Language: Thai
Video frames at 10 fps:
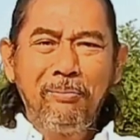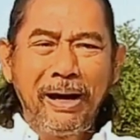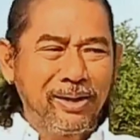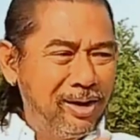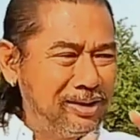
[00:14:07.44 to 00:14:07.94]

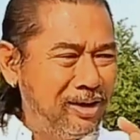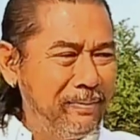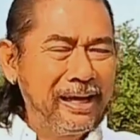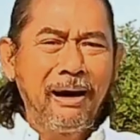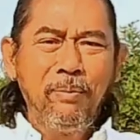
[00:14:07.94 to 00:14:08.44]
มันก็ต้อง
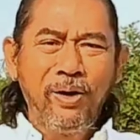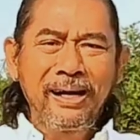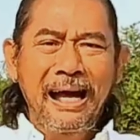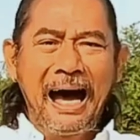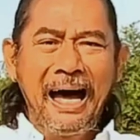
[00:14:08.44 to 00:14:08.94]
มีกระบวน
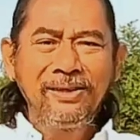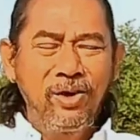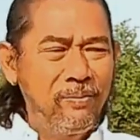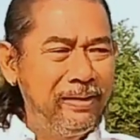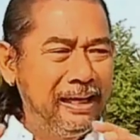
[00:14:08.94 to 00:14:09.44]
การ
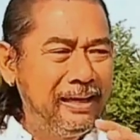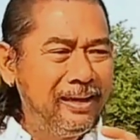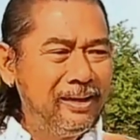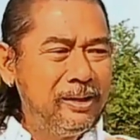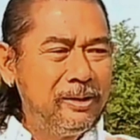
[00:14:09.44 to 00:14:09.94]
ต้องมี
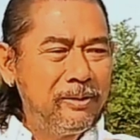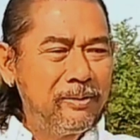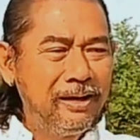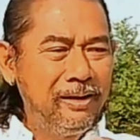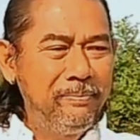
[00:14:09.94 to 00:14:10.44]

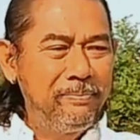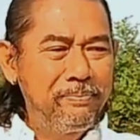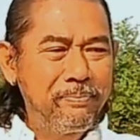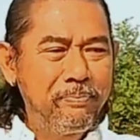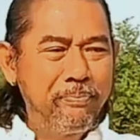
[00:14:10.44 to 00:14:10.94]
คือ
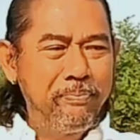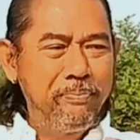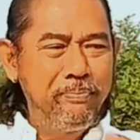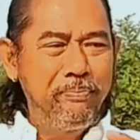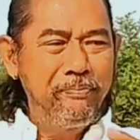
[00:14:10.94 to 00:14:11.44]

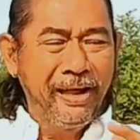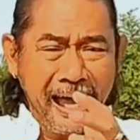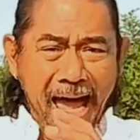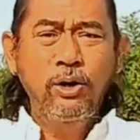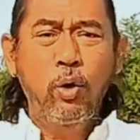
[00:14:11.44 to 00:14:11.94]
ส
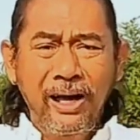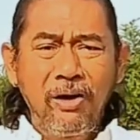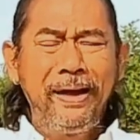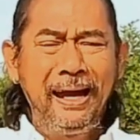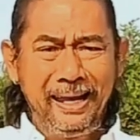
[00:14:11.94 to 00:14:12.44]
แกนคน
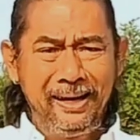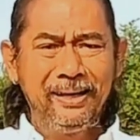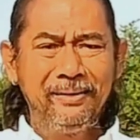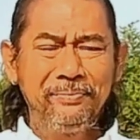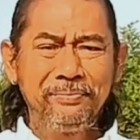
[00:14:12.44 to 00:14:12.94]
เข้าไปเล่น
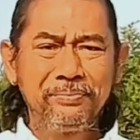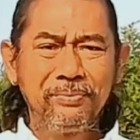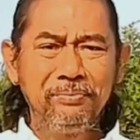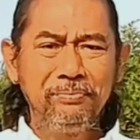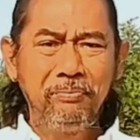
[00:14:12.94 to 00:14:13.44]

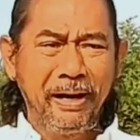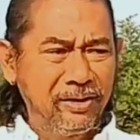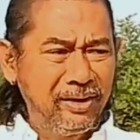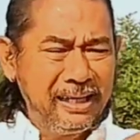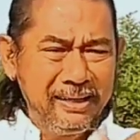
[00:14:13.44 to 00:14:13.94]
มัน
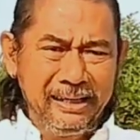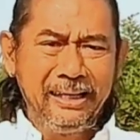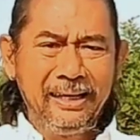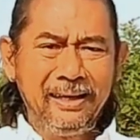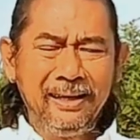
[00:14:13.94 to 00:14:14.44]
ก็จะ
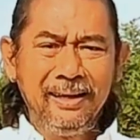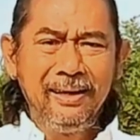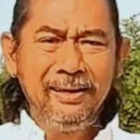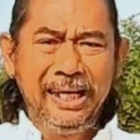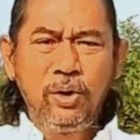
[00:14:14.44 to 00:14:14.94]
ดี
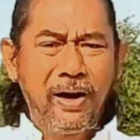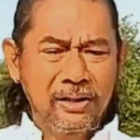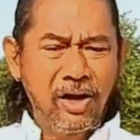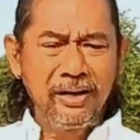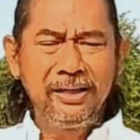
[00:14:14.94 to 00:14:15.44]
ดีกว่า
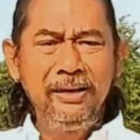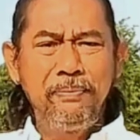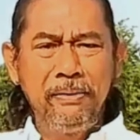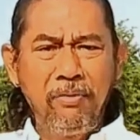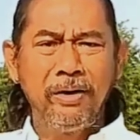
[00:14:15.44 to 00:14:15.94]
ตอนที่
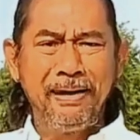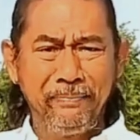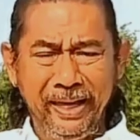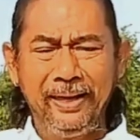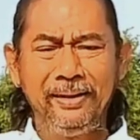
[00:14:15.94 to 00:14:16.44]
เป็นบ่อนแบ
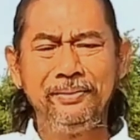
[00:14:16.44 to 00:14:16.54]
บนี้